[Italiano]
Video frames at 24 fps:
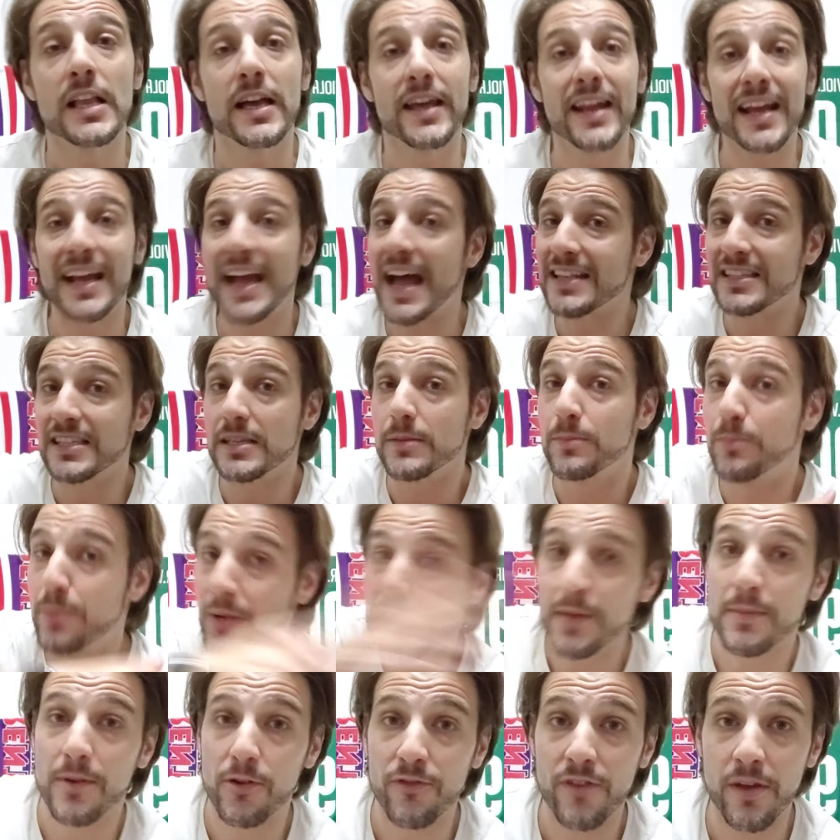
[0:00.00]
Ragazzi,
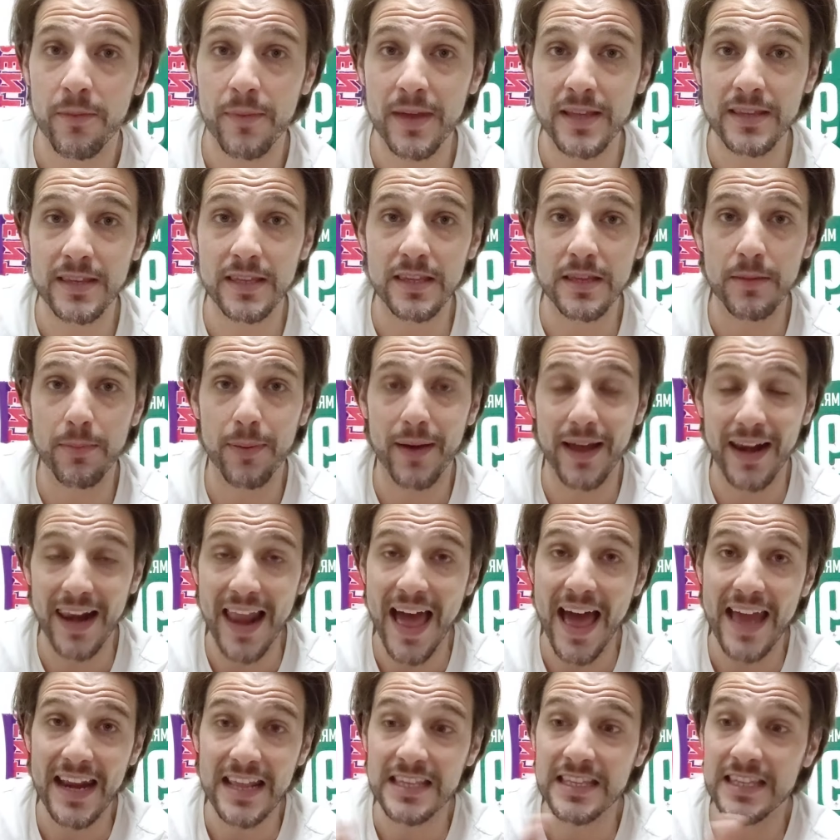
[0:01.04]
prima ovviamente di
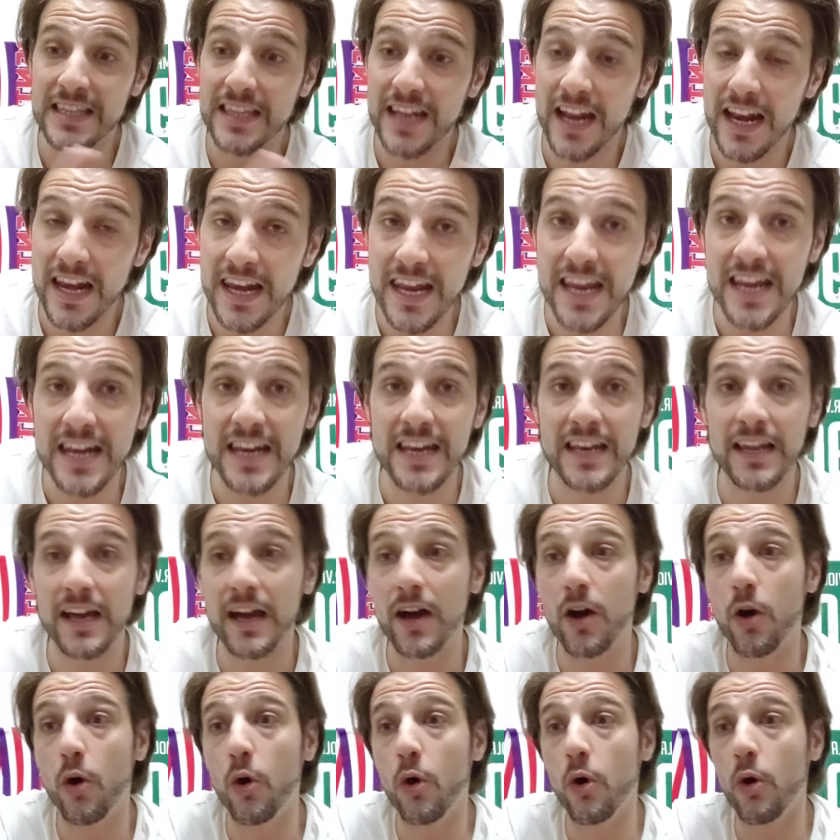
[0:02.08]
parlare, di dire
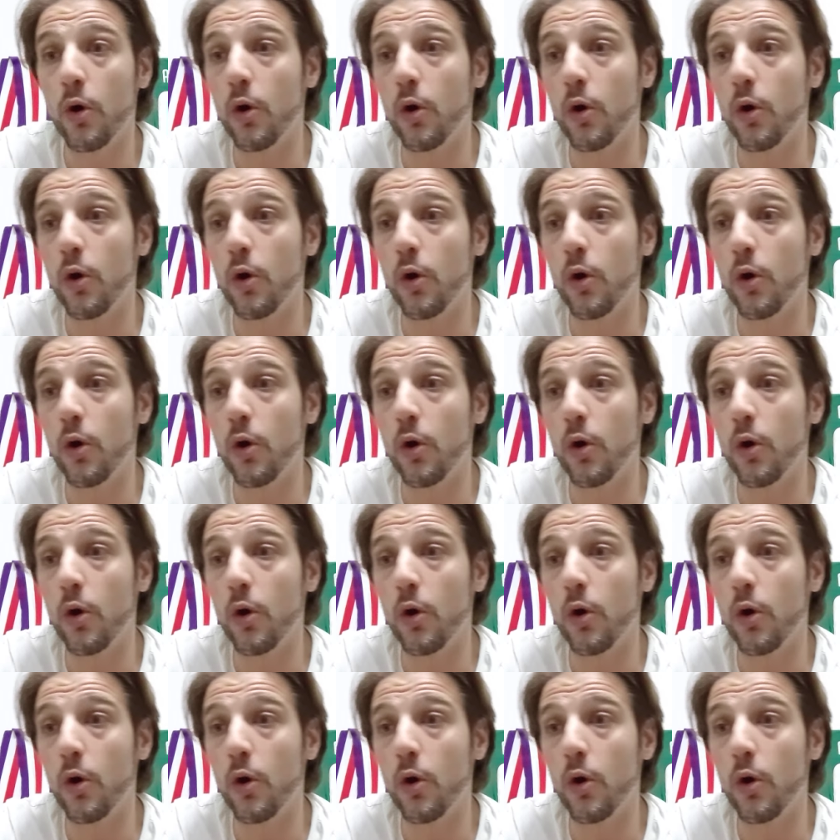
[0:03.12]
l'in o,